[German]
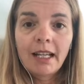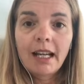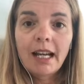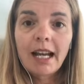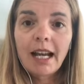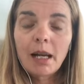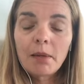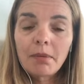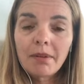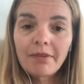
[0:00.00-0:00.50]

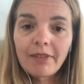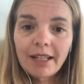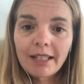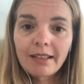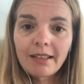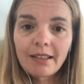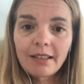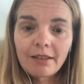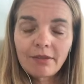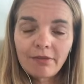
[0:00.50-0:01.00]
Aber
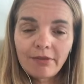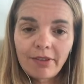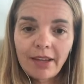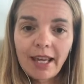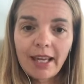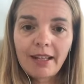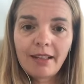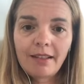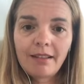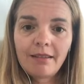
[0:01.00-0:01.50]
was ist,
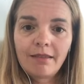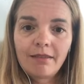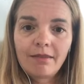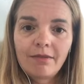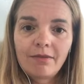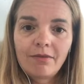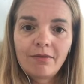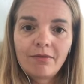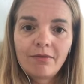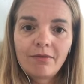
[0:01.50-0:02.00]
wenn?
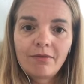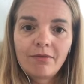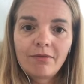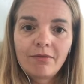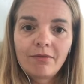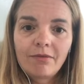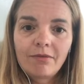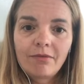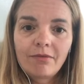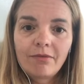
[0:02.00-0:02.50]

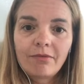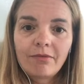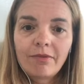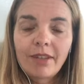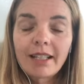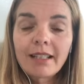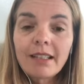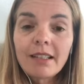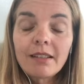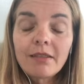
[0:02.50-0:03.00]

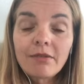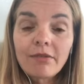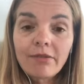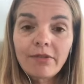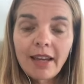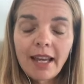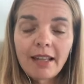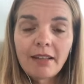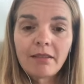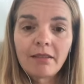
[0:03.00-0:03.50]
Was ist,
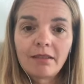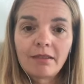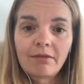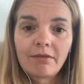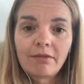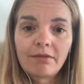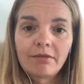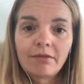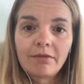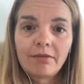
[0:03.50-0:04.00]
wenn
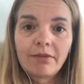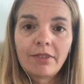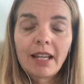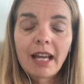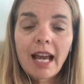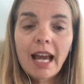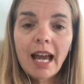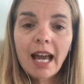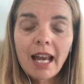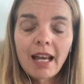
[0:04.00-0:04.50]
wir
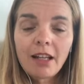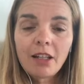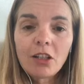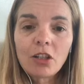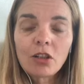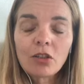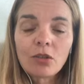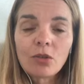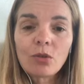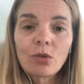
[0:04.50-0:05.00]
alle
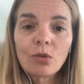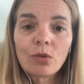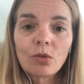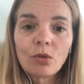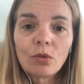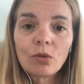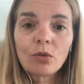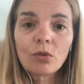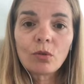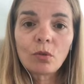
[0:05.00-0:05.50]
schon
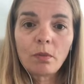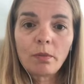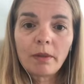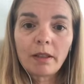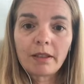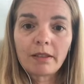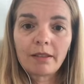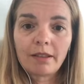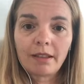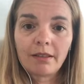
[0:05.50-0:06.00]
so
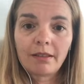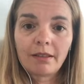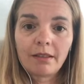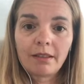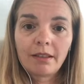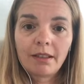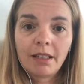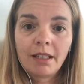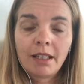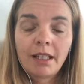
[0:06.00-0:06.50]
super sind?
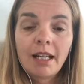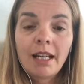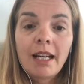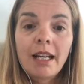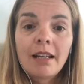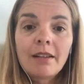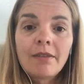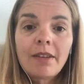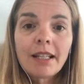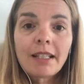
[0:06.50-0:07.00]

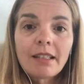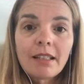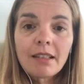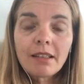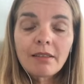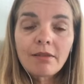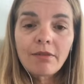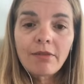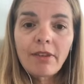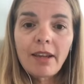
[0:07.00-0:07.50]
Was
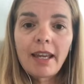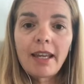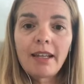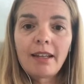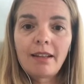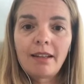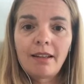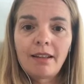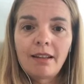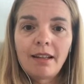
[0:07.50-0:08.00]
ist,
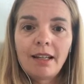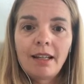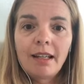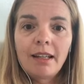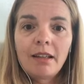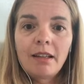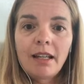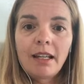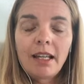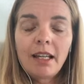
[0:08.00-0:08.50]
wenn
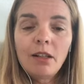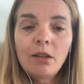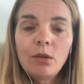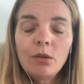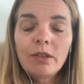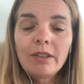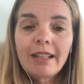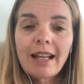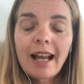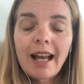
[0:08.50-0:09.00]
in
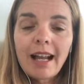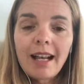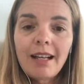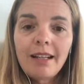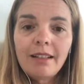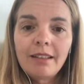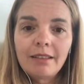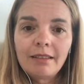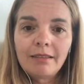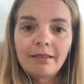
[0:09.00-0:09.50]
uns
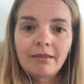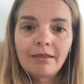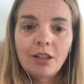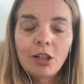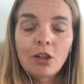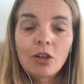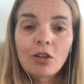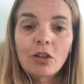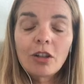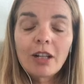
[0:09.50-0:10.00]
allen
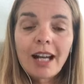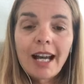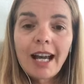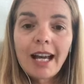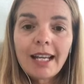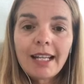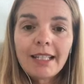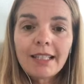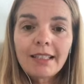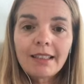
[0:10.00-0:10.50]
schon
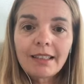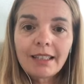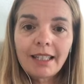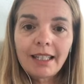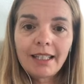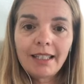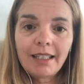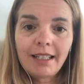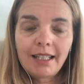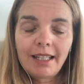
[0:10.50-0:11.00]
alles
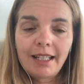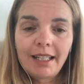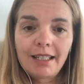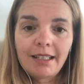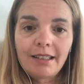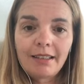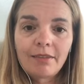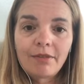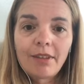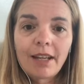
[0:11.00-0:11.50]
drin
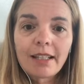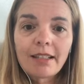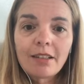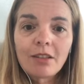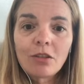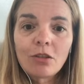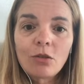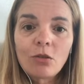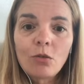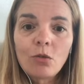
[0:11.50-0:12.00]
ist, was
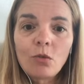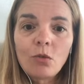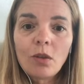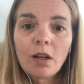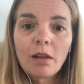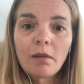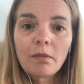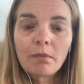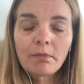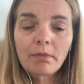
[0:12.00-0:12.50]
es
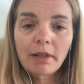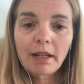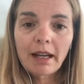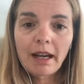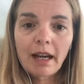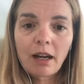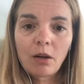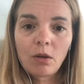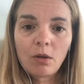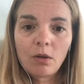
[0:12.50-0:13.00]
nur
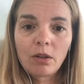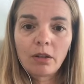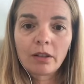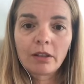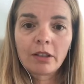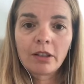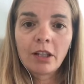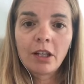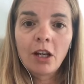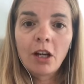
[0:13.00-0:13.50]

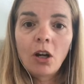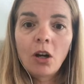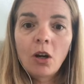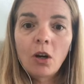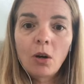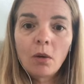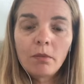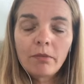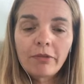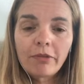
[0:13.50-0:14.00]
braucht,
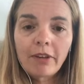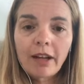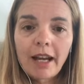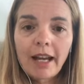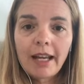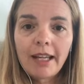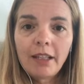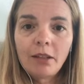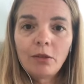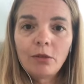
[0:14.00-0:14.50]
um
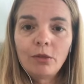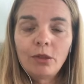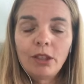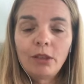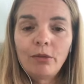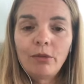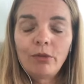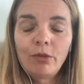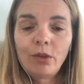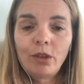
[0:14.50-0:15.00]
frei und
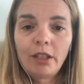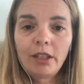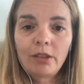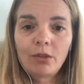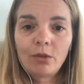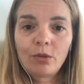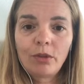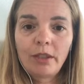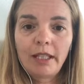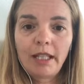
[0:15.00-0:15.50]
in Fülle
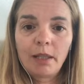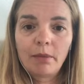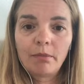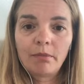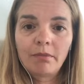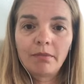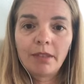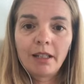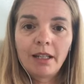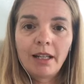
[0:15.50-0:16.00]
zu leben?